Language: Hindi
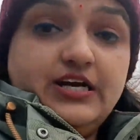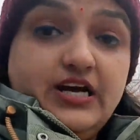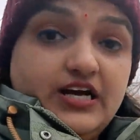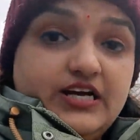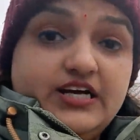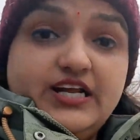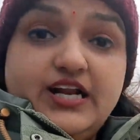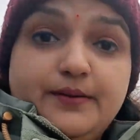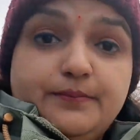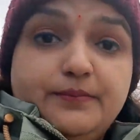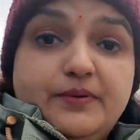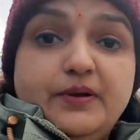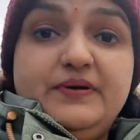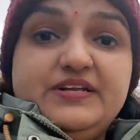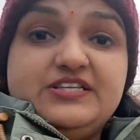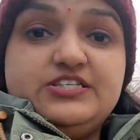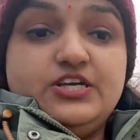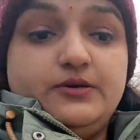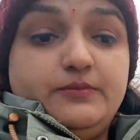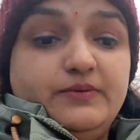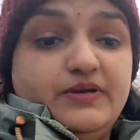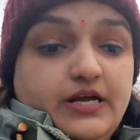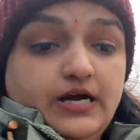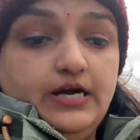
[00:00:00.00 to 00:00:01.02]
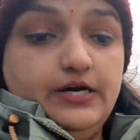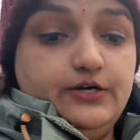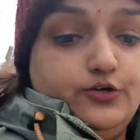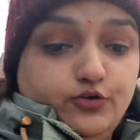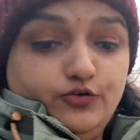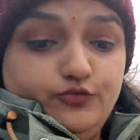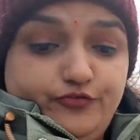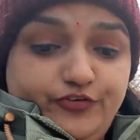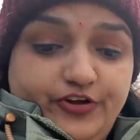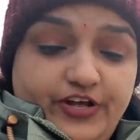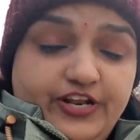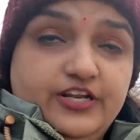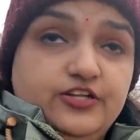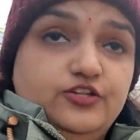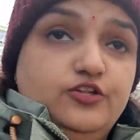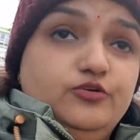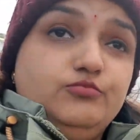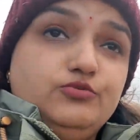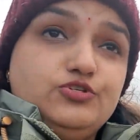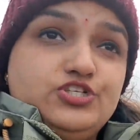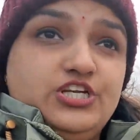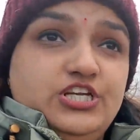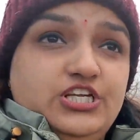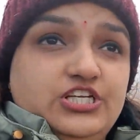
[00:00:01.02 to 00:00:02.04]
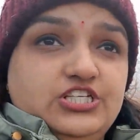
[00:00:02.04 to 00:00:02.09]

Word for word: अगर आपका बच्चा भी कार्टून फैन है तो मुझे